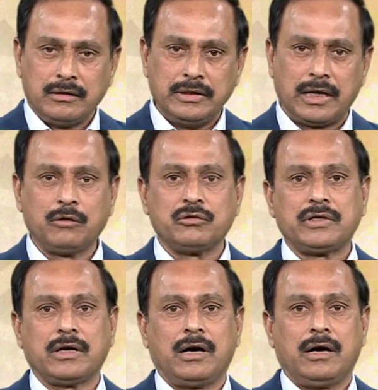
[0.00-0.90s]

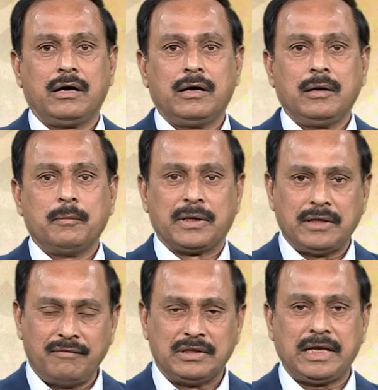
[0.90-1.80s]
నిరంకుశంగా
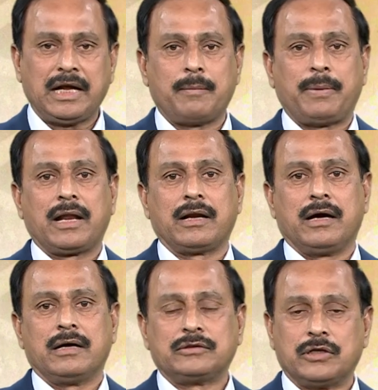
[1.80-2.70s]
ప్రజా వ్యతిరేక పాలన
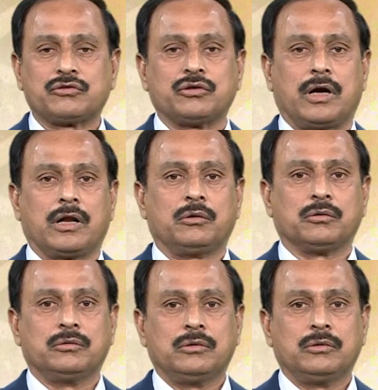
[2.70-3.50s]
చేస్తున్నాడంటూ